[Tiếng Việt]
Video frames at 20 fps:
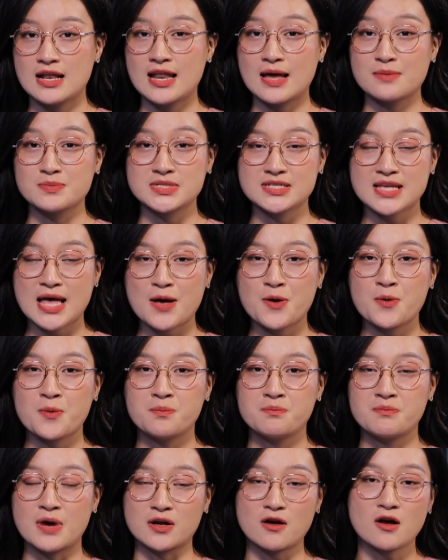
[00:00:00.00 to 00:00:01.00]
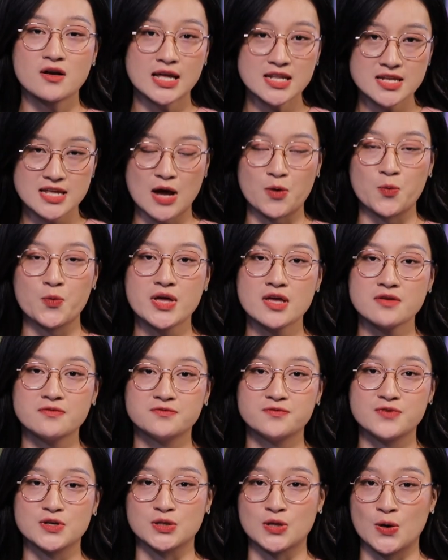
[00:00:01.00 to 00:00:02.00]
làm sao mà có cách giải
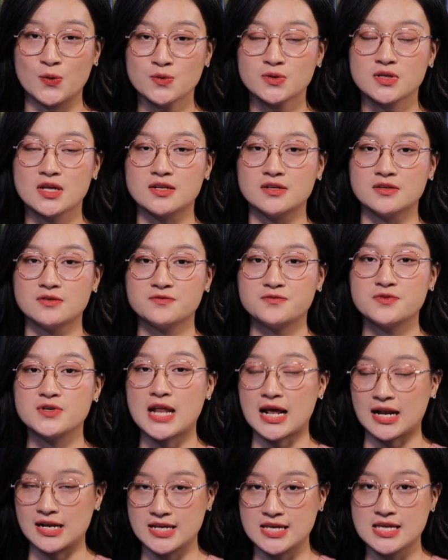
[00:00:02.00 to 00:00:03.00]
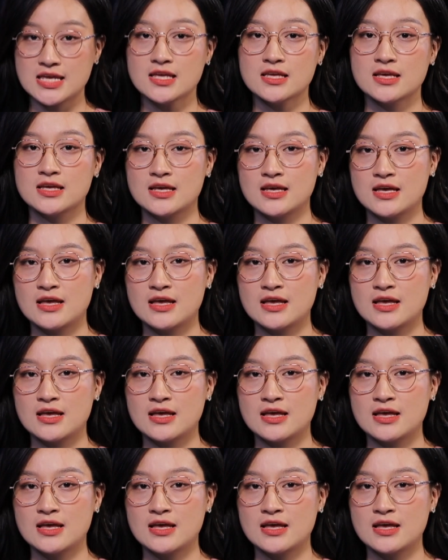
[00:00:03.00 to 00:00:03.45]
quyết vừa thấu tình vừa đạt lý.